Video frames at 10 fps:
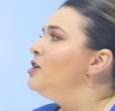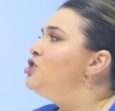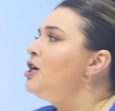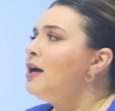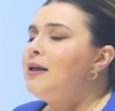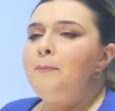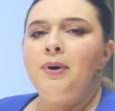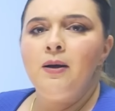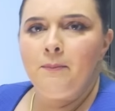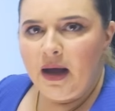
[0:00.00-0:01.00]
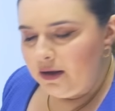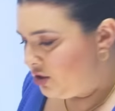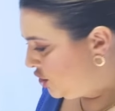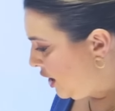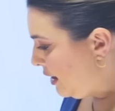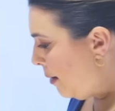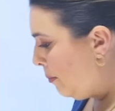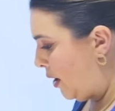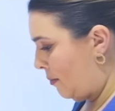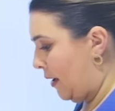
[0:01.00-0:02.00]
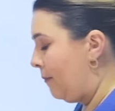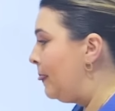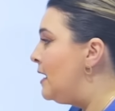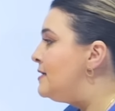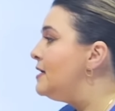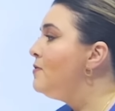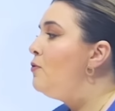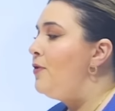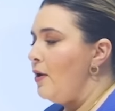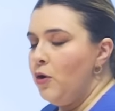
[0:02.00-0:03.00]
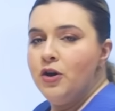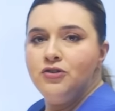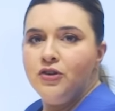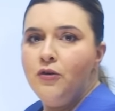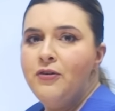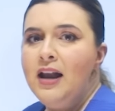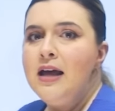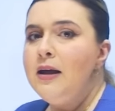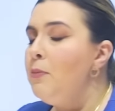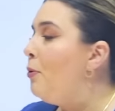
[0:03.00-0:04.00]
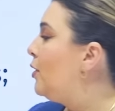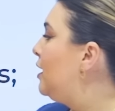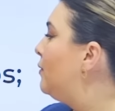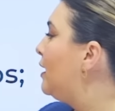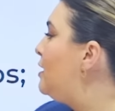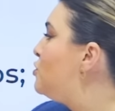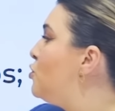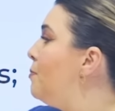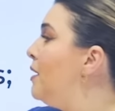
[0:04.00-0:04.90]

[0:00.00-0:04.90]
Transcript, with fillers: dica da Pamba, dica da Pamba. Vocês vão ver hoje que eu falarei um pouquinho aqui sobre